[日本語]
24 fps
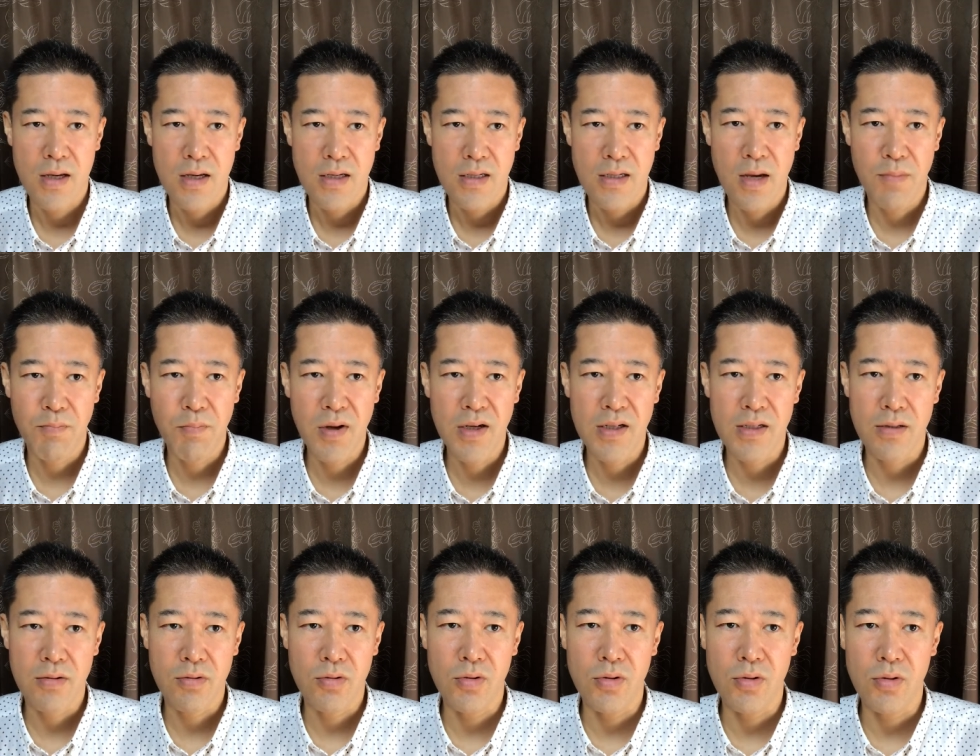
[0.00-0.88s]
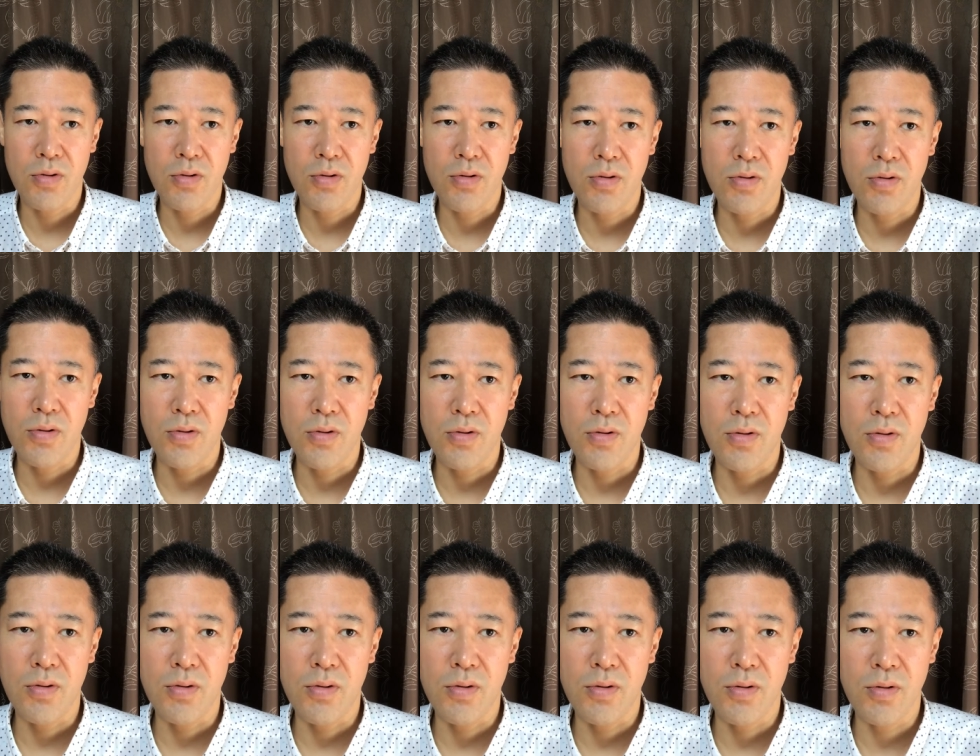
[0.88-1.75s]
やっぱり
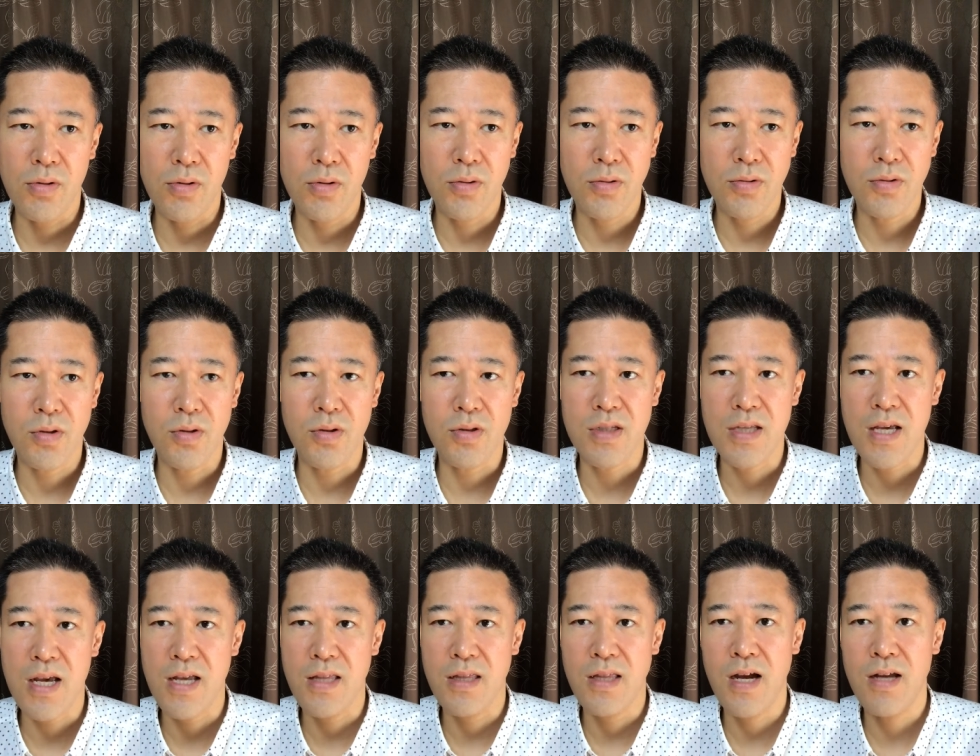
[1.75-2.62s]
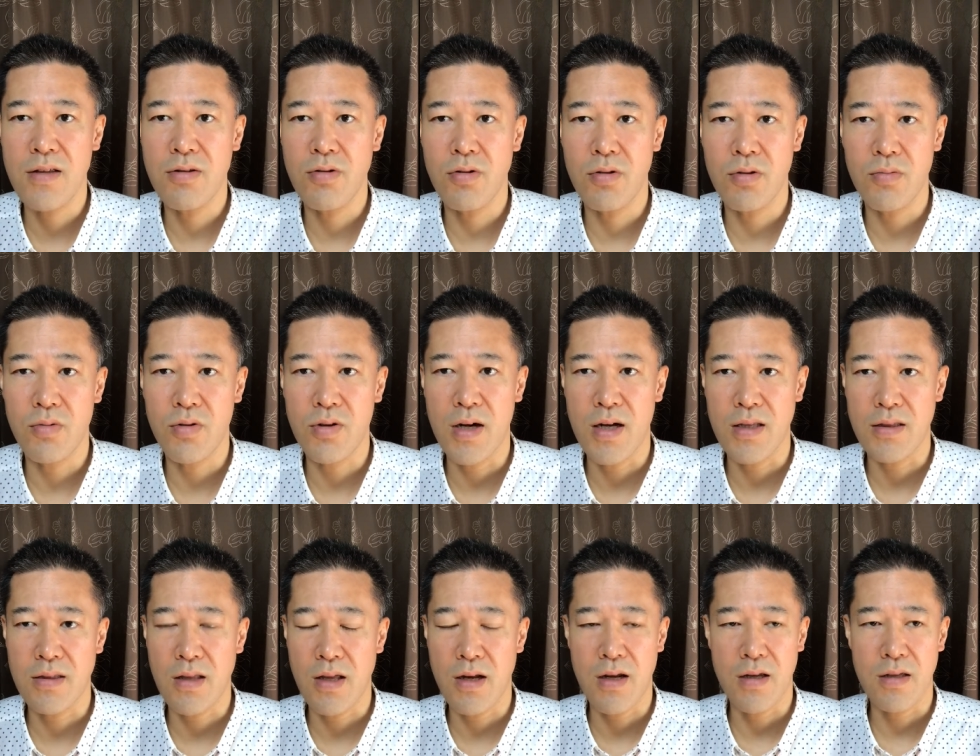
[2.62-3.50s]
こうその生態というものがあっ
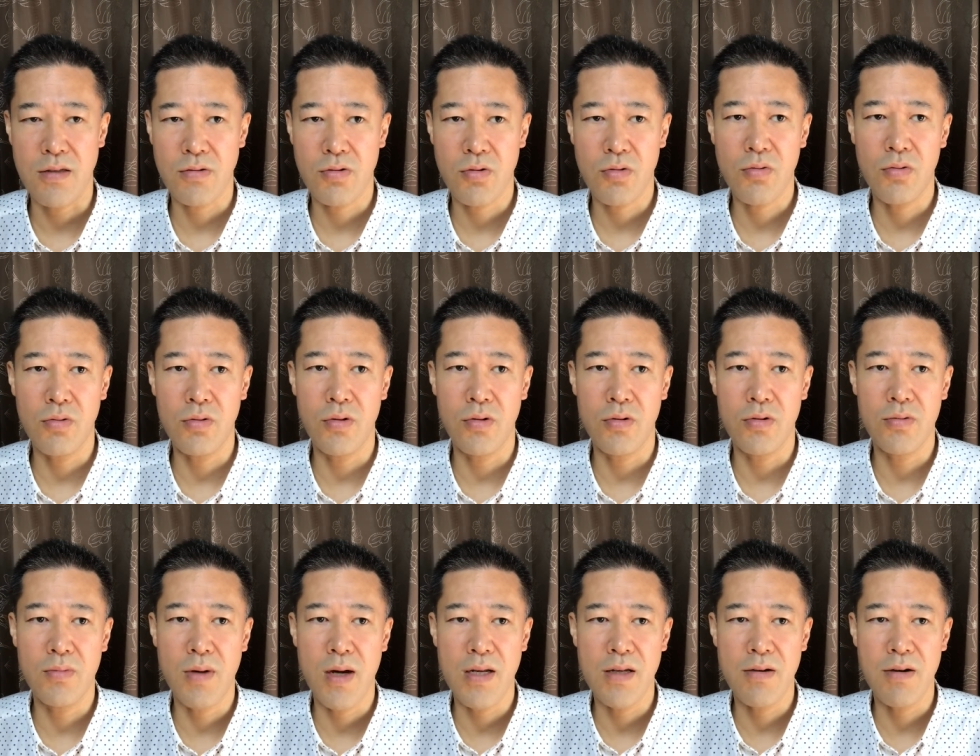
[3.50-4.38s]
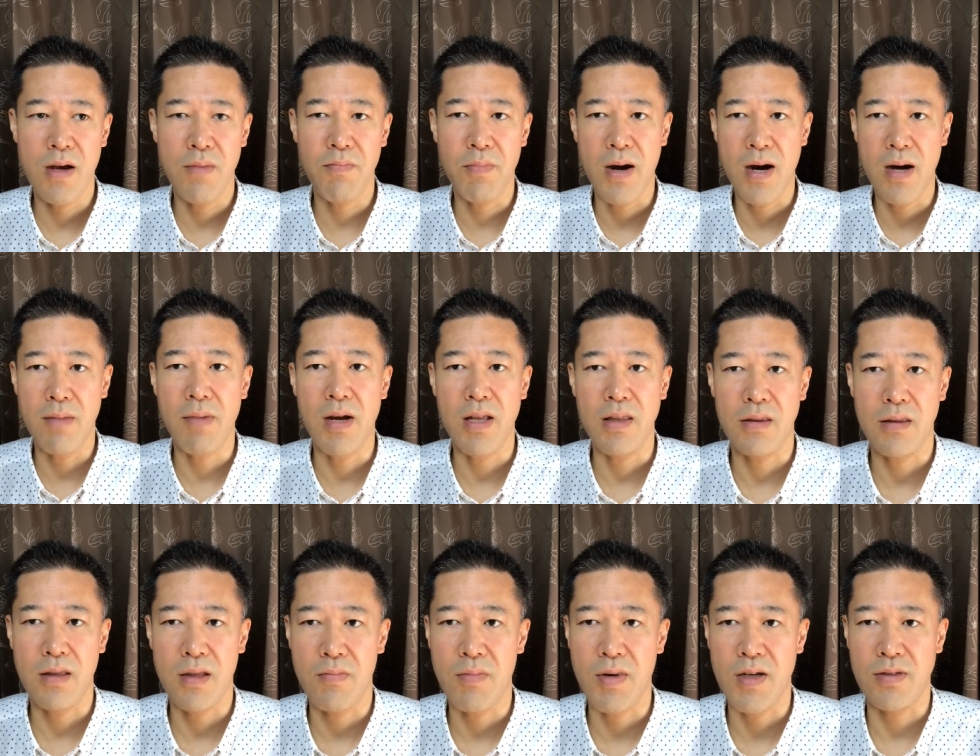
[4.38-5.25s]
たらそこの沼にはやっぱハマっ
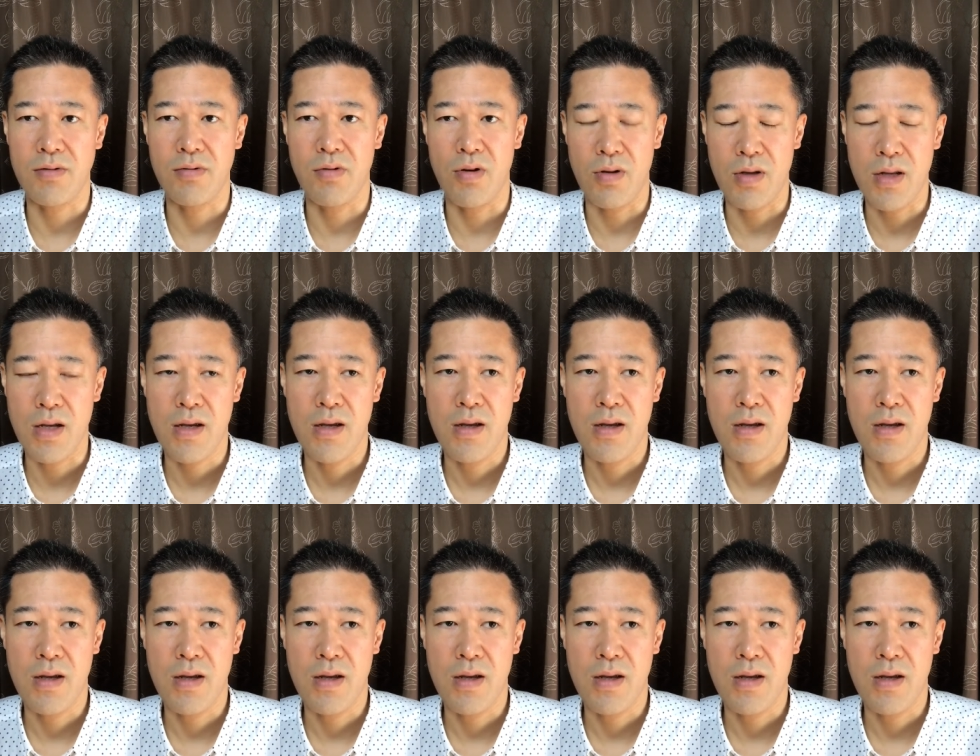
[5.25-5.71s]
てますよね。